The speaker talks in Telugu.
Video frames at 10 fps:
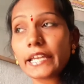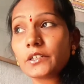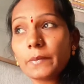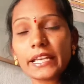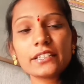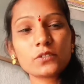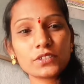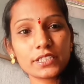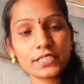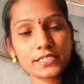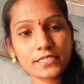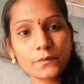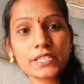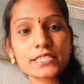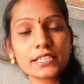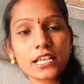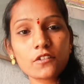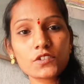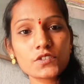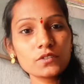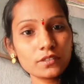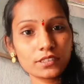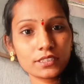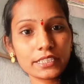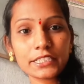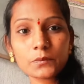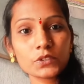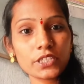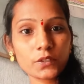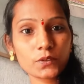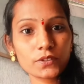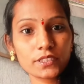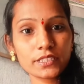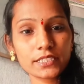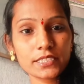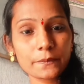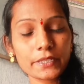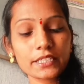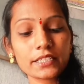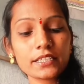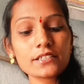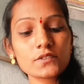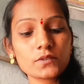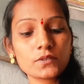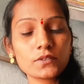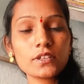అండ్ బయట కొద్దిగా డిస్టర్బెన్స్గా రావచ్చు ఇంటి ముందే రోడ్డు అని చెప్పాను కదా సో